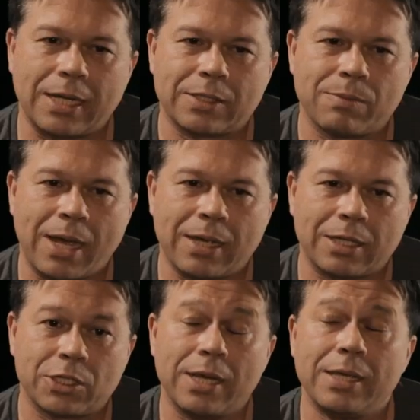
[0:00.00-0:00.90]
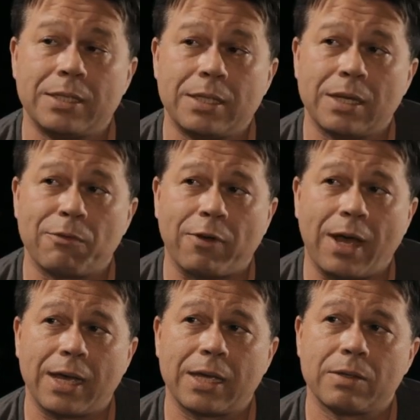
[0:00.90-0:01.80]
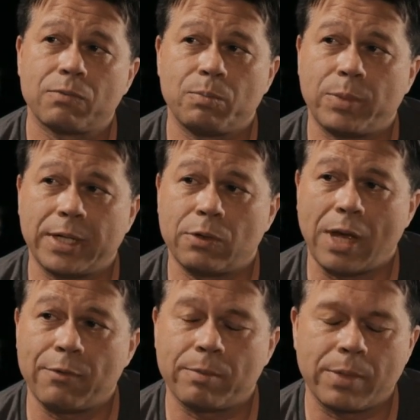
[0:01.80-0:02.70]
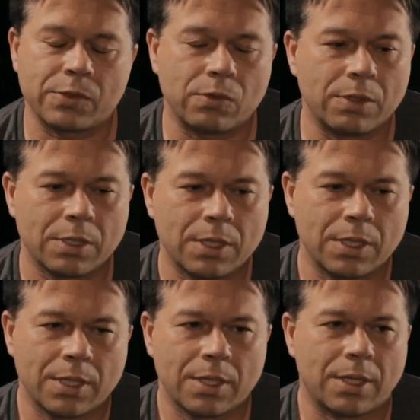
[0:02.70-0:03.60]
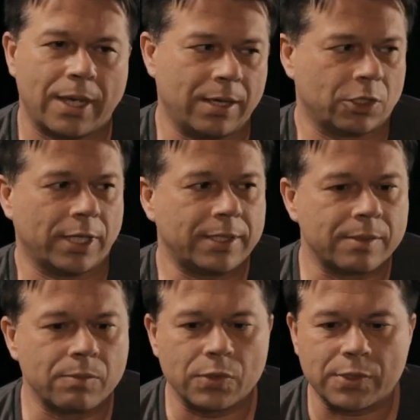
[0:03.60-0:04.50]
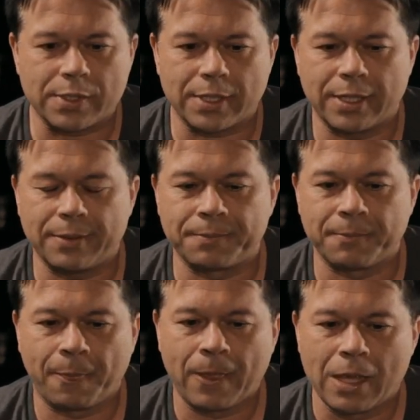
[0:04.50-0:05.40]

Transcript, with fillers: gleich zum Eingang stelle ich dir eine Frage, bei der du einfach mal so ja, schätzen musst. Ähm,